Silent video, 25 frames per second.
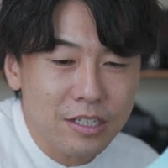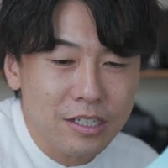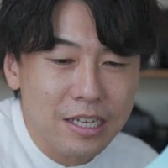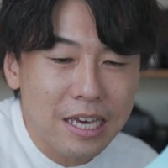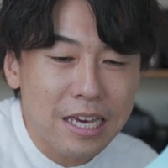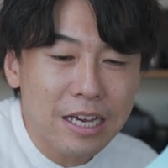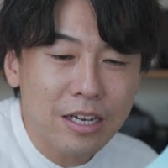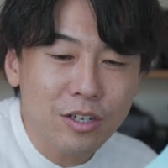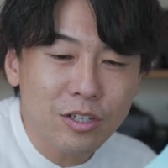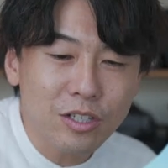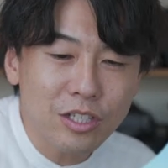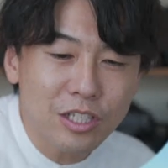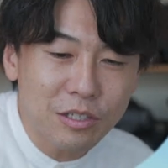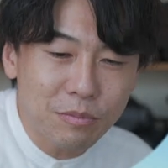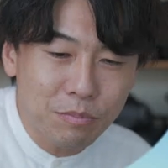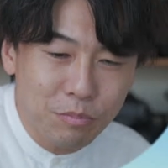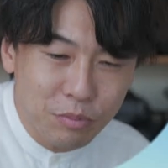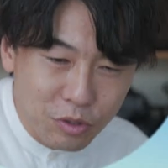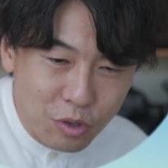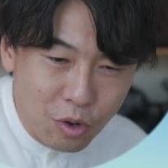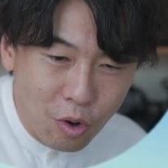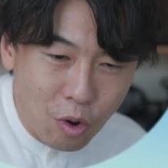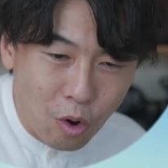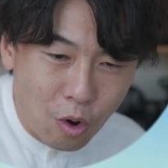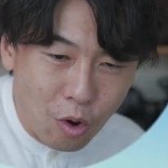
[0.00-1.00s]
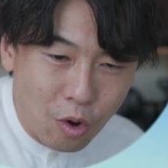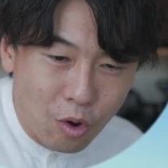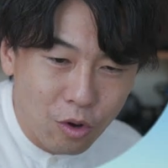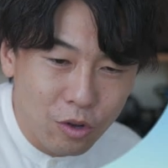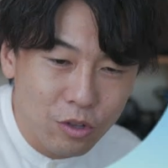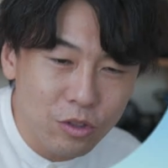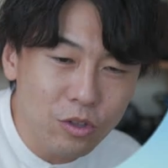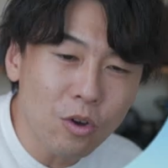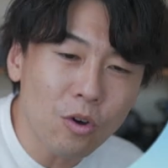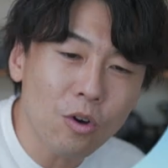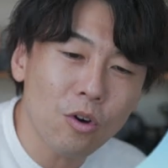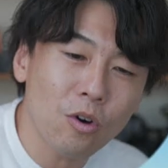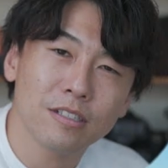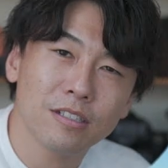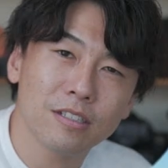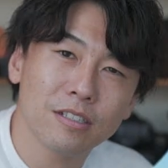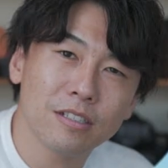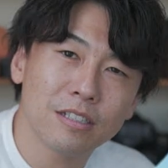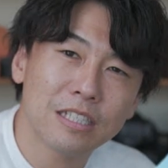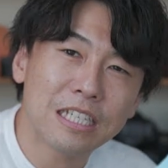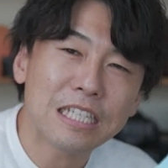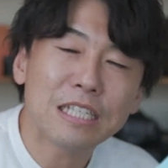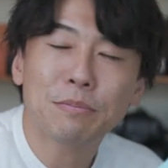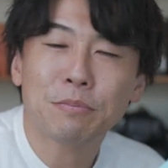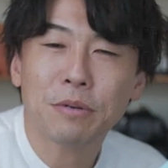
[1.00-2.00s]
X Pro の
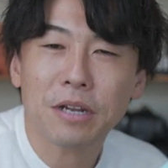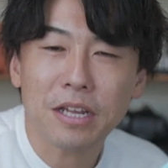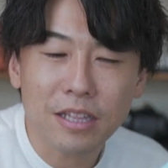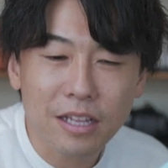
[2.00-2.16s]
ディスプレイ